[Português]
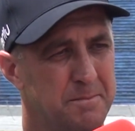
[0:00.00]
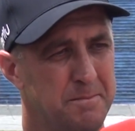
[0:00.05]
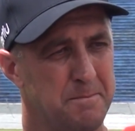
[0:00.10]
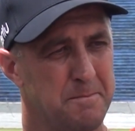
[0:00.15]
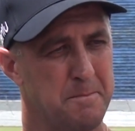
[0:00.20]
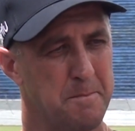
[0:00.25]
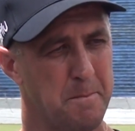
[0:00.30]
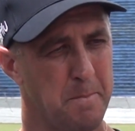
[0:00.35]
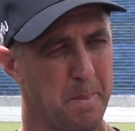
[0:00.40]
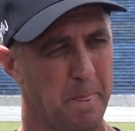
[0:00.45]

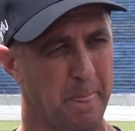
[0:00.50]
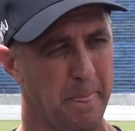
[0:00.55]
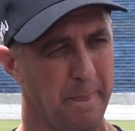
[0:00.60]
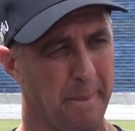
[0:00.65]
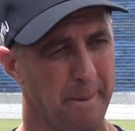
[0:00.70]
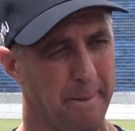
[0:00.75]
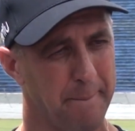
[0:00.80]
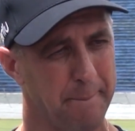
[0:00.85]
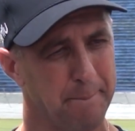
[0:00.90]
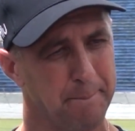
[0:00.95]
Um
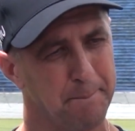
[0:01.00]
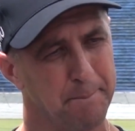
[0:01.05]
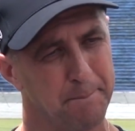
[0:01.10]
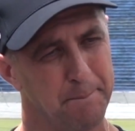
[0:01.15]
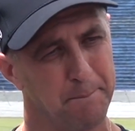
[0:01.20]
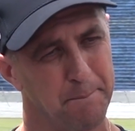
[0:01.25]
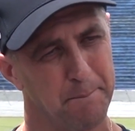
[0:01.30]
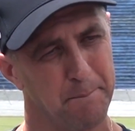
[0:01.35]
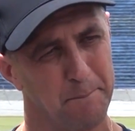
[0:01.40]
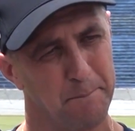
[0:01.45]
desenho
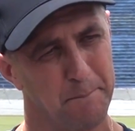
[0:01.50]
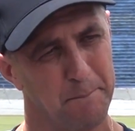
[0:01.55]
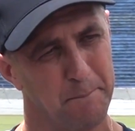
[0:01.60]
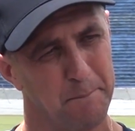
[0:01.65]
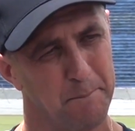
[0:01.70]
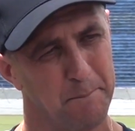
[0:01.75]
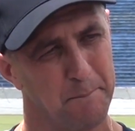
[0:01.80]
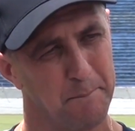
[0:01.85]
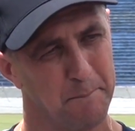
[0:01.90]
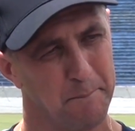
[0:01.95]
com
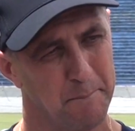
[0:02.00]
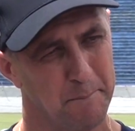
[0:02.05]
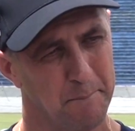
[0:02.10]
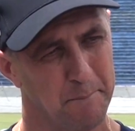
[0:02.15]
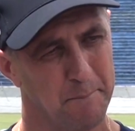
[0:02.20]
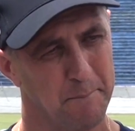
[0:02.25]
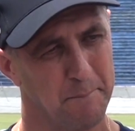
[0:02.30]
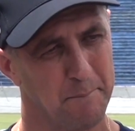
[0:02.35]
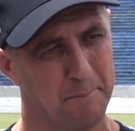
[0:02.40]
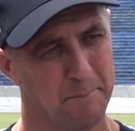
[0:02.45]
três
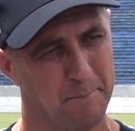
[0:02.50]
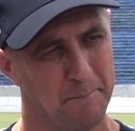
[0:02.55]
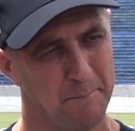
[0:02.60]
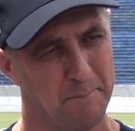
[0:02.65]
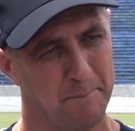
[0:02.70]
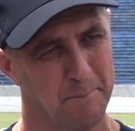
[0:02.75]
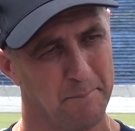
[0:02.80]
atacantes.